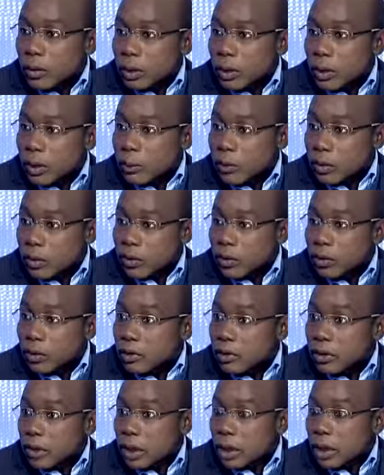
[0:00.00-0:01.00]
euh, clairement
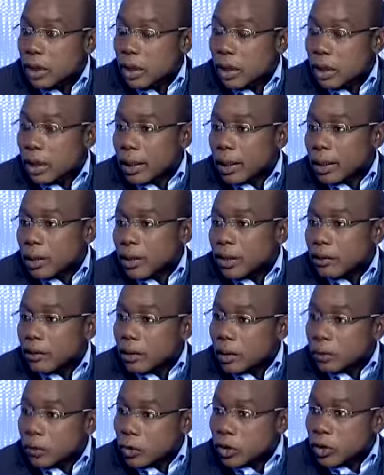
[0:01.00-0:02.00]
identifiés et
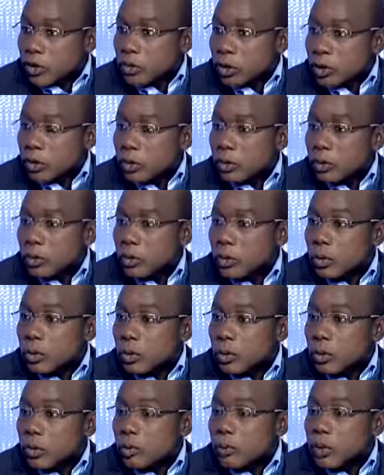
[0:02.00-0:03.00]
dont les motivations
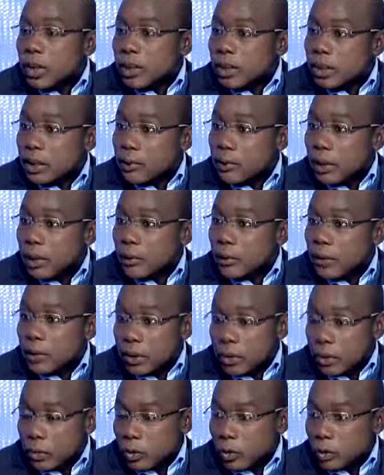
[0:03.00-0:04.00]
sont
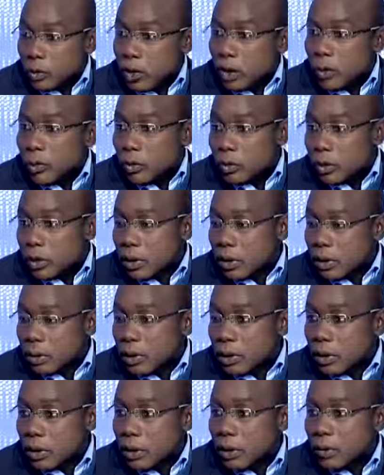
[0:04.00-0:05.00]
principalement économiques pour ce qui
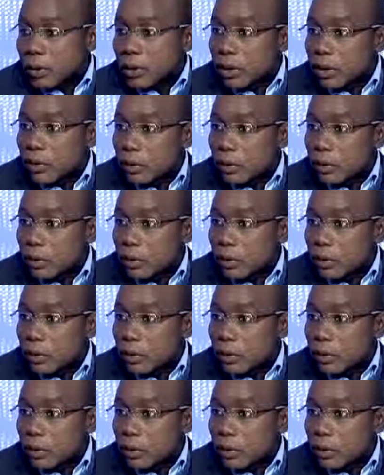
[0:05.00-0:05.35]
concerne la Côte